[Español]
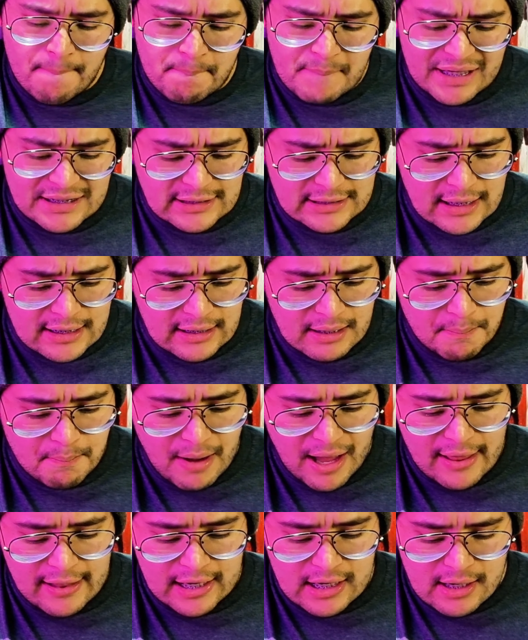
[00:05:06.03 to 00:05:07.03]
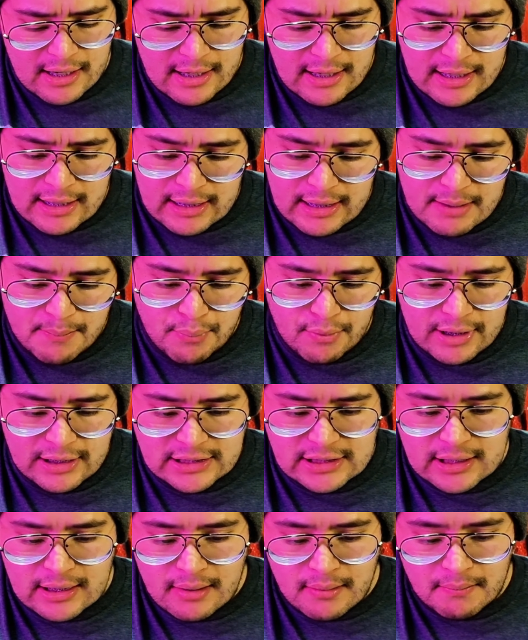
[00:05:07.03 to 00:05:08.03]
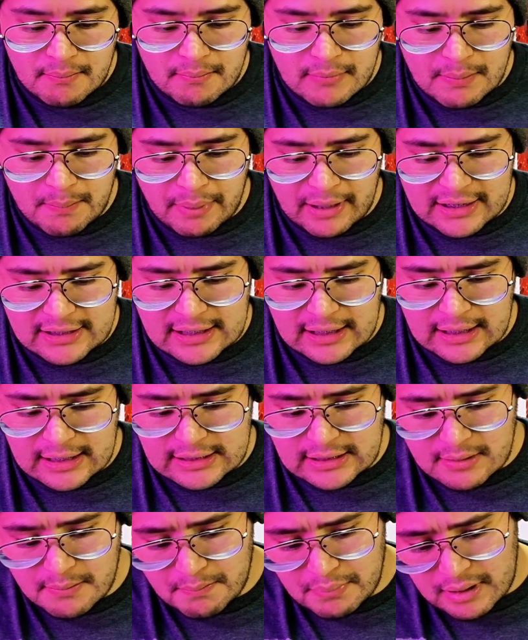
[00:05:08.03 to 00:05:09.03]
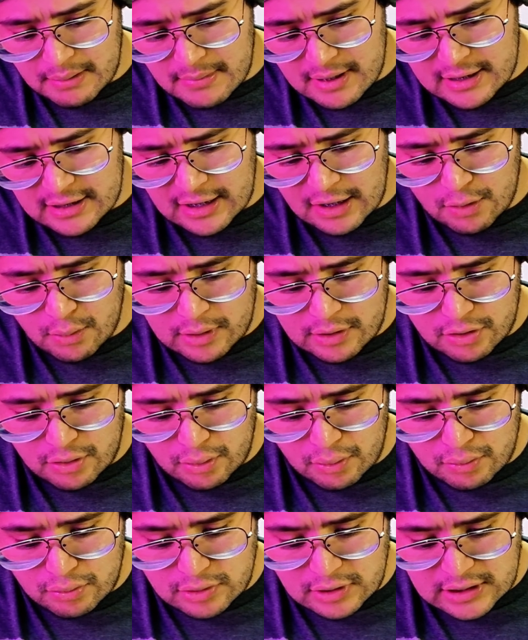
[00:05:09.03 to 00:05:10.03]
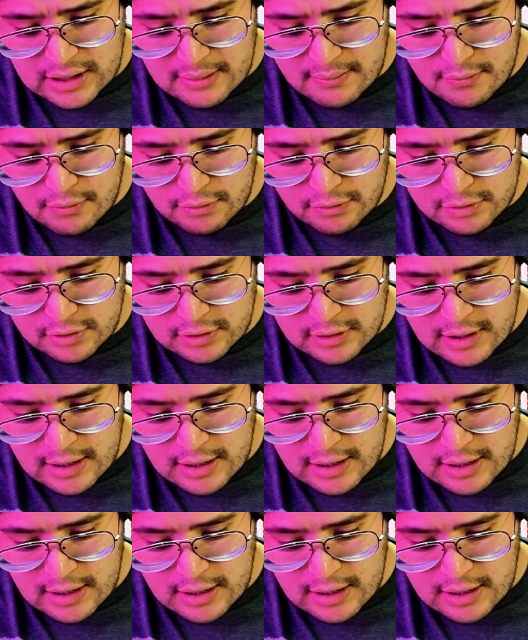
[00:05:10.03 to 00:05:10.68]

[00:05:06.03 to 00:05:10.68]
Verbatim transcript: bastante padre y pues me parece que simplemente lo introducimos,